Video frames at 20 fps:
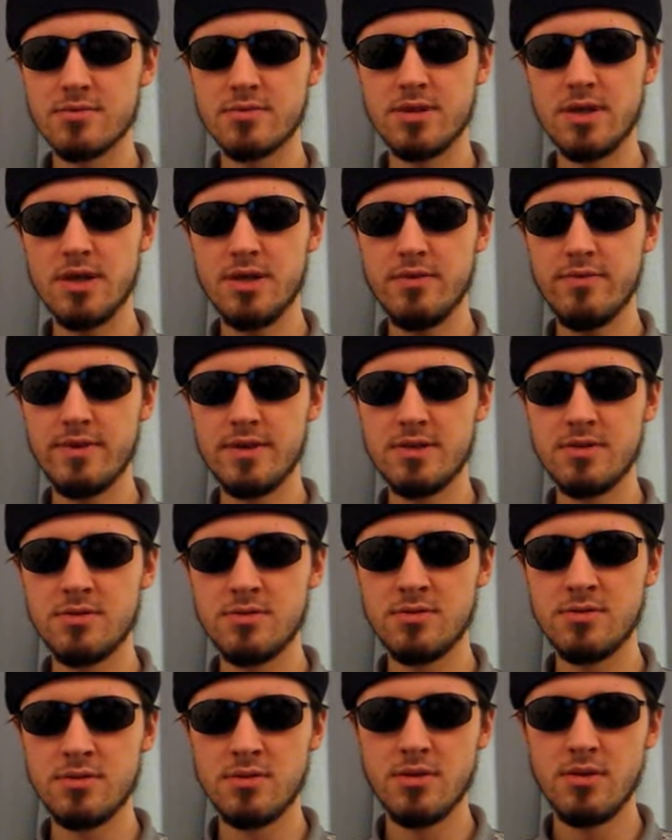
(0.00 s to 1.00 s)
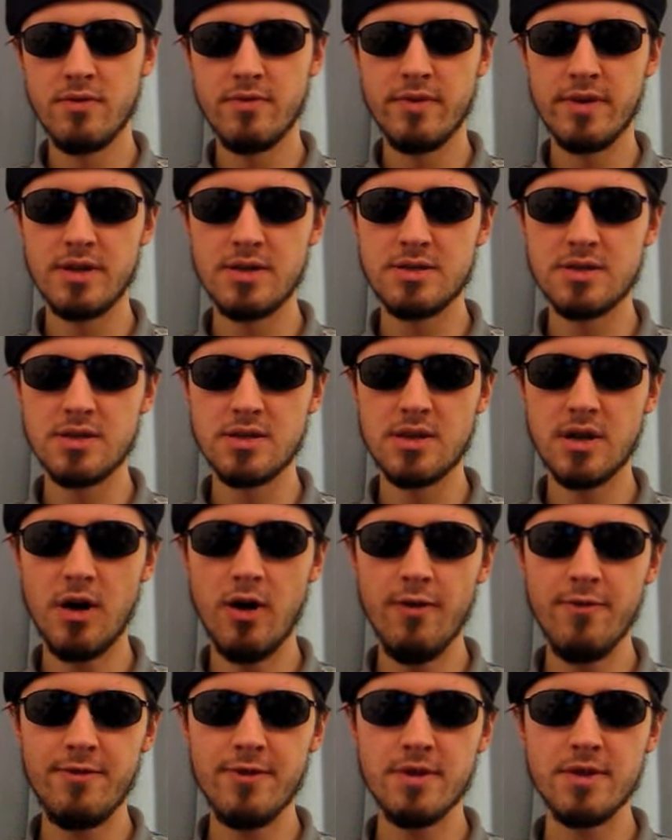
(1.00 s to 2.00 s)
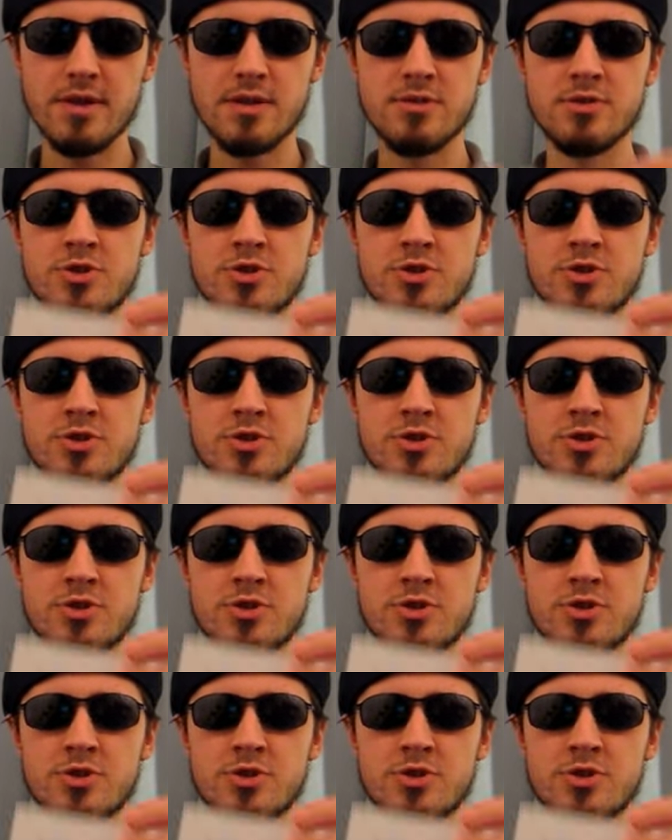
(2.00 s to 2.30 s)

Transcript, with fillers: ja, wenn, wenn ich sie kaufe, dann